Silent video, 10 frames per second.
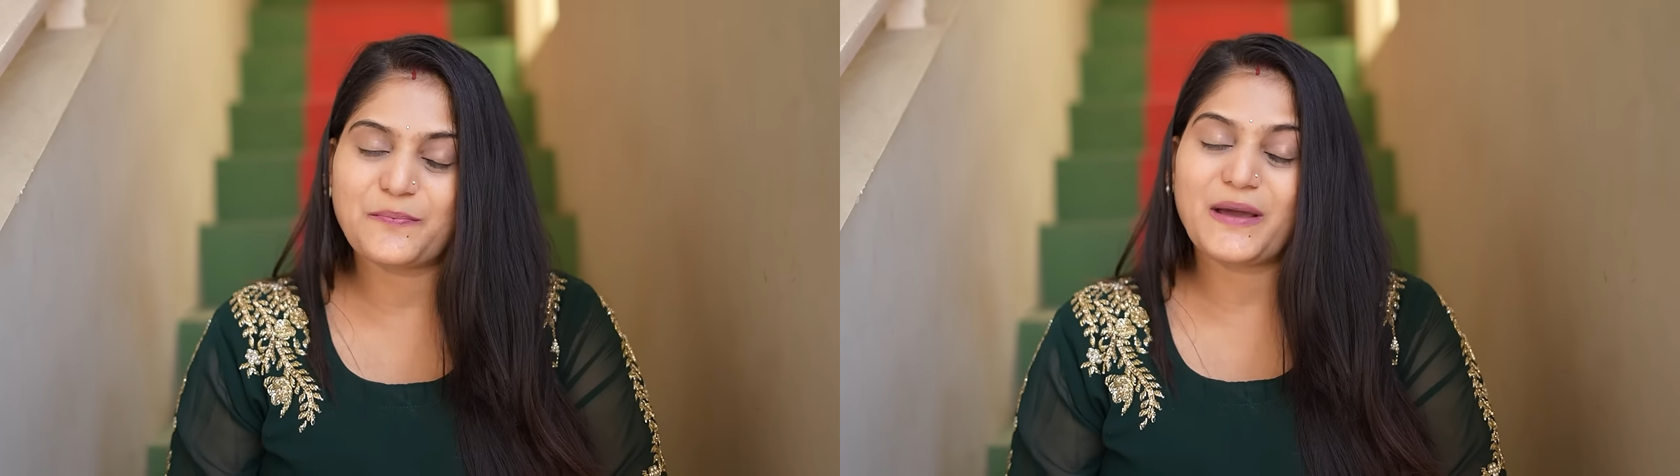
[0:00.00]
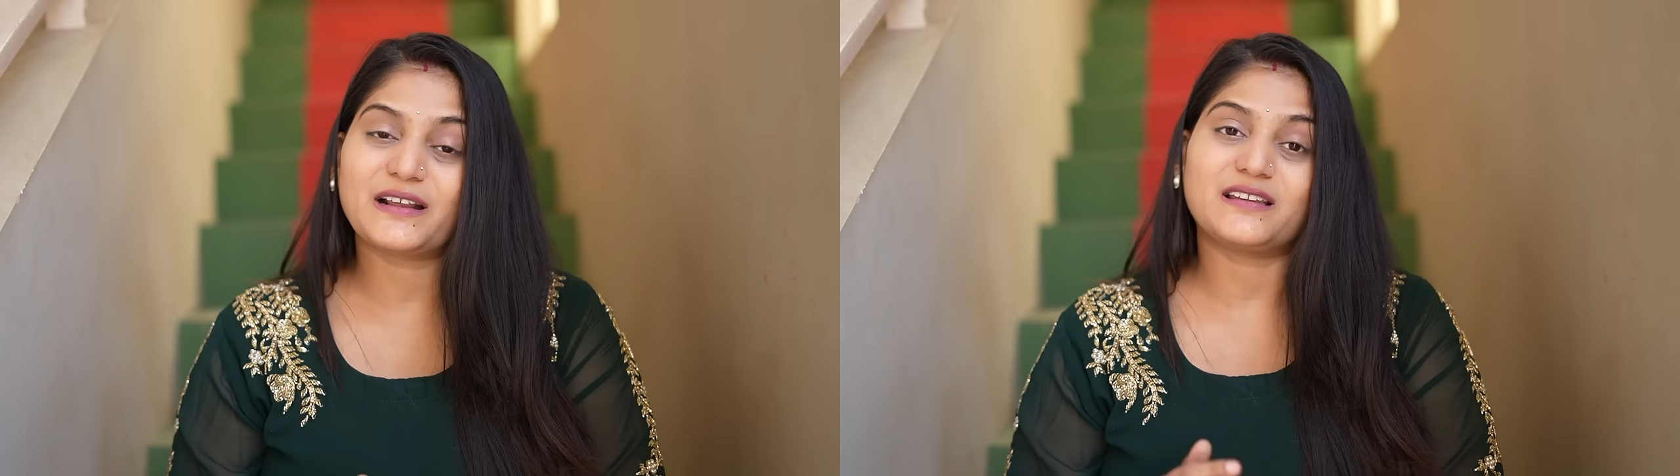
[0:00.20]

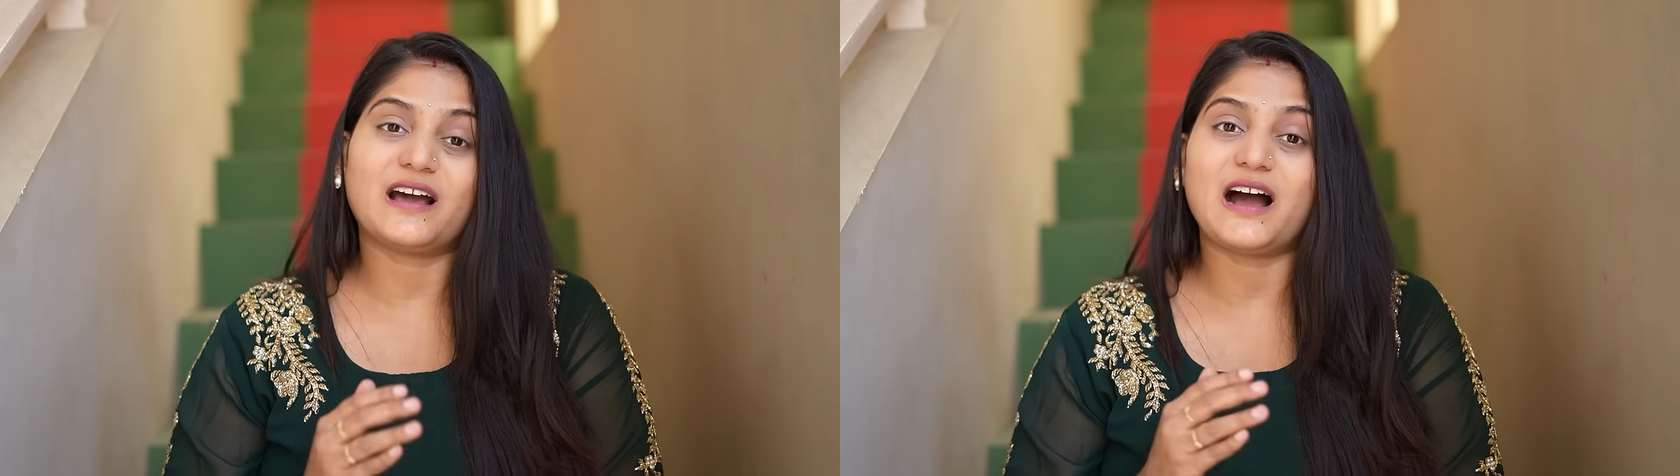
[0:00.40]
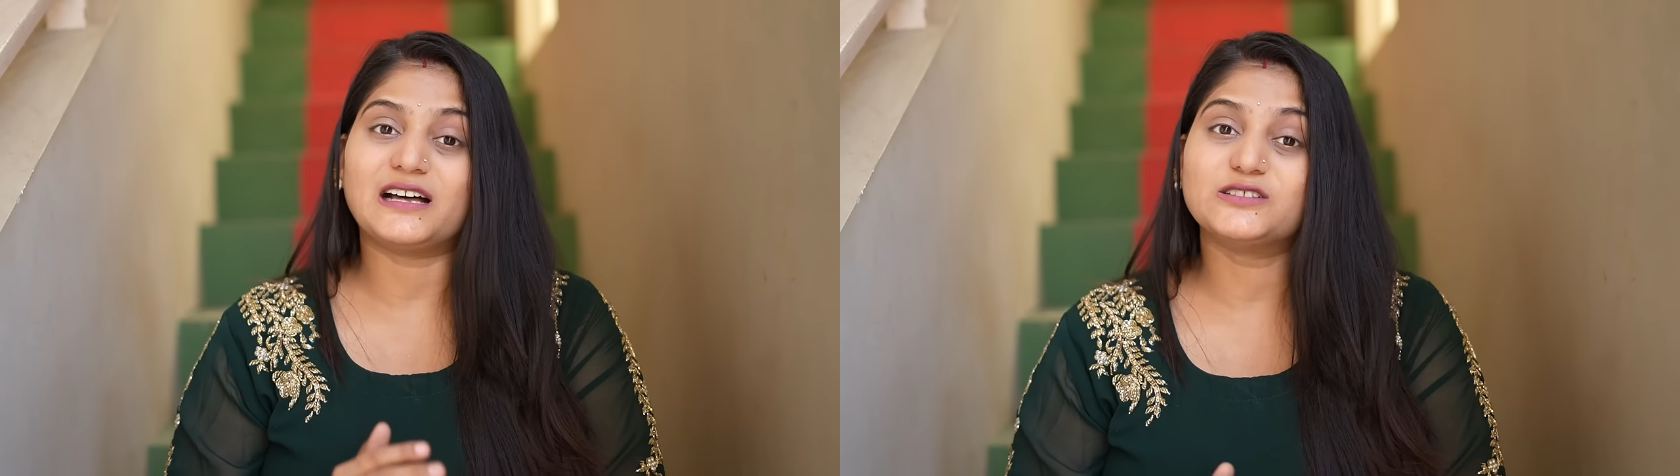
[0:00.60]
చెప్పాను
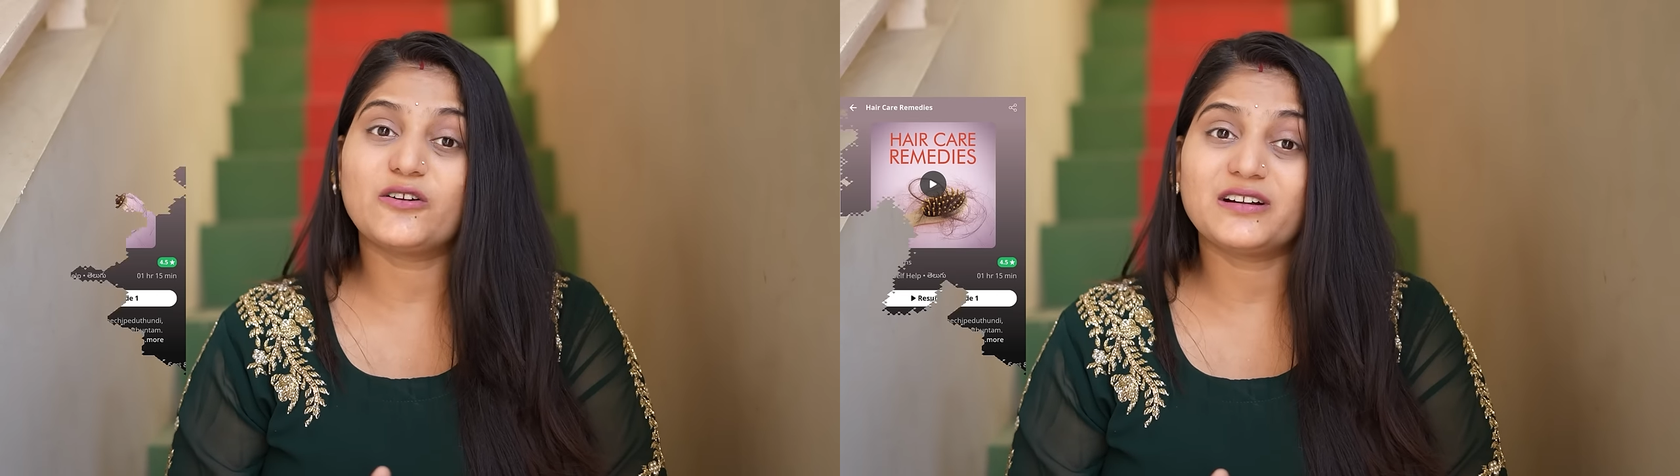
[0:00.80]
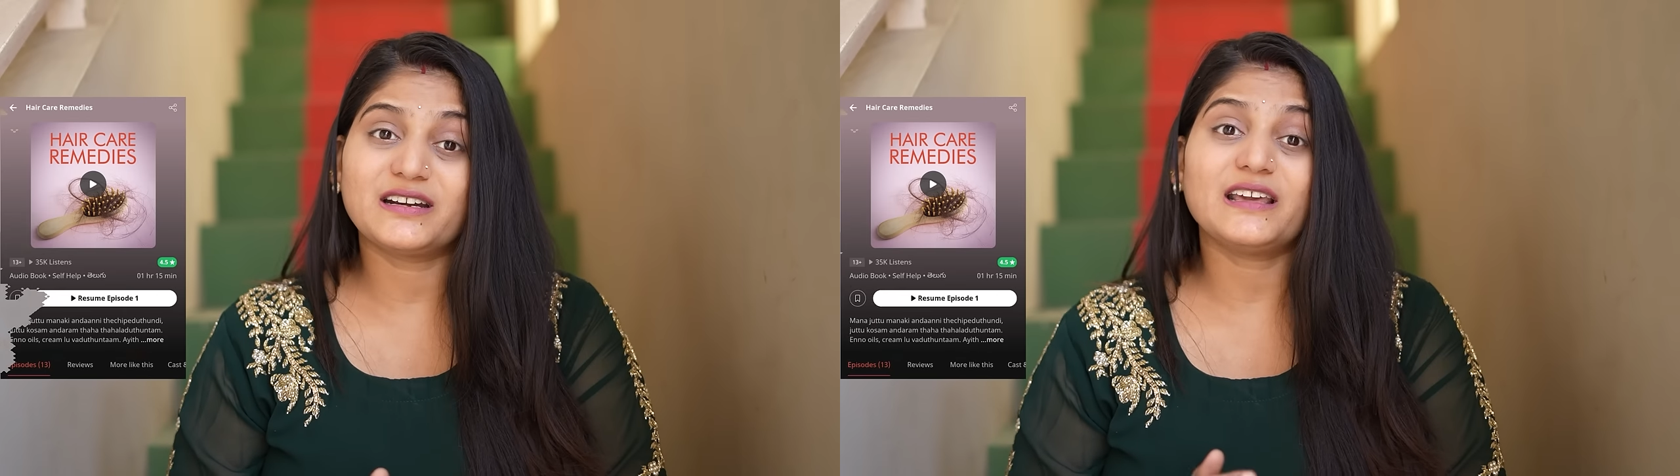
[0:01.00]
కదా
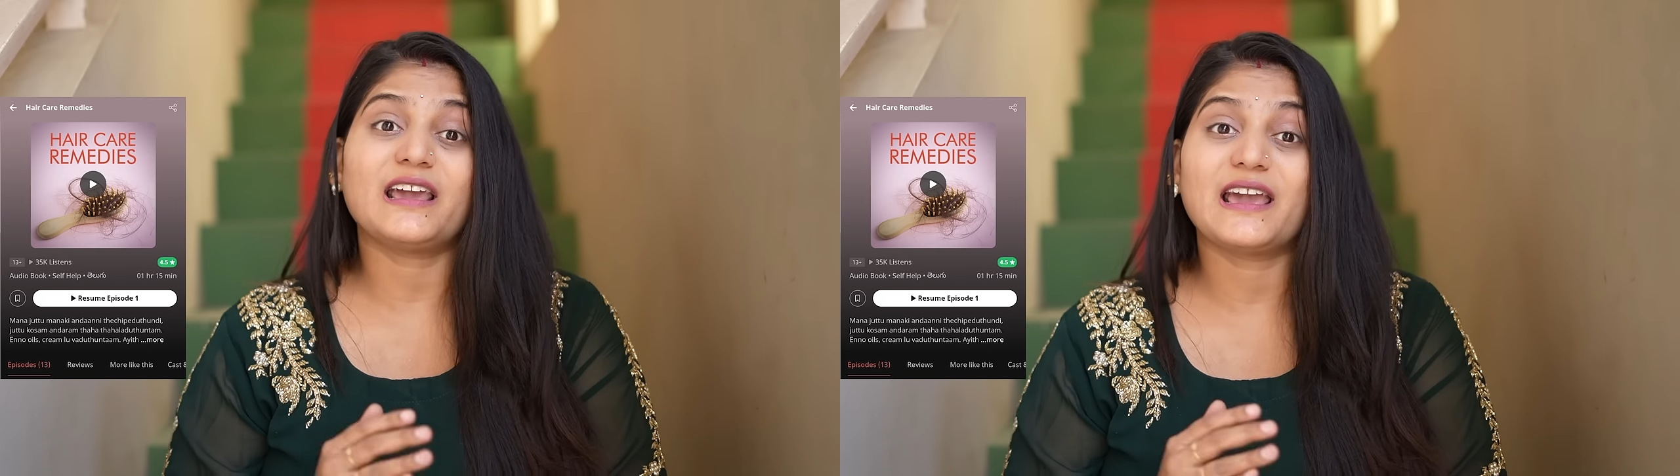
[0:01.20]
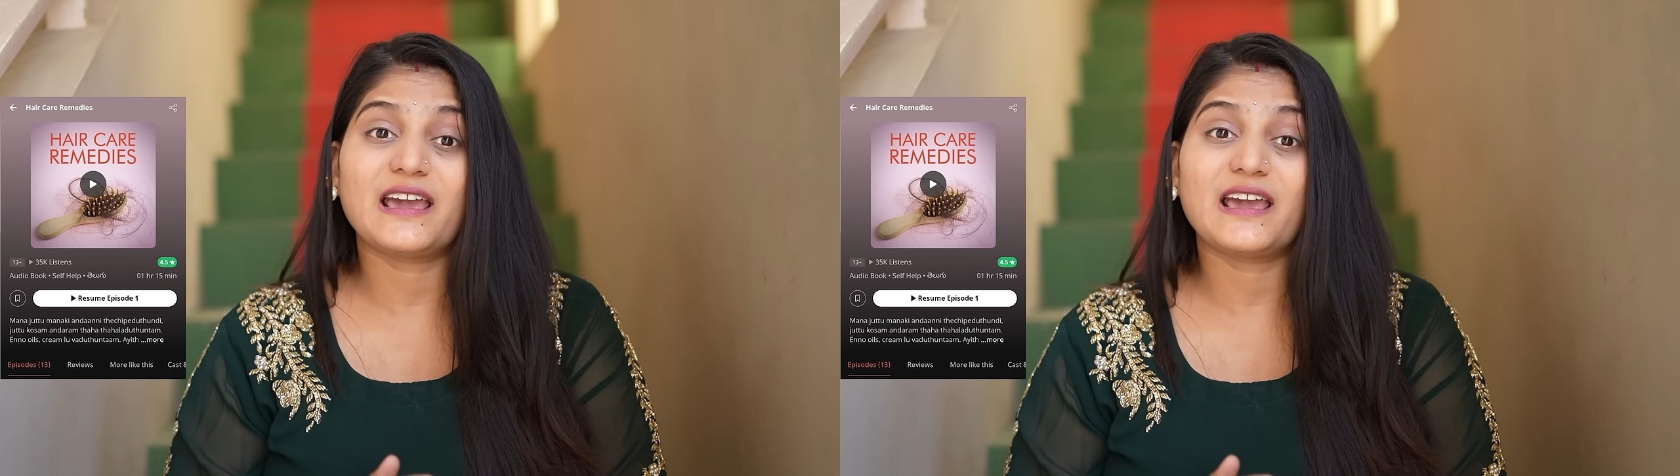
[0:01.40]
అందులో నుండి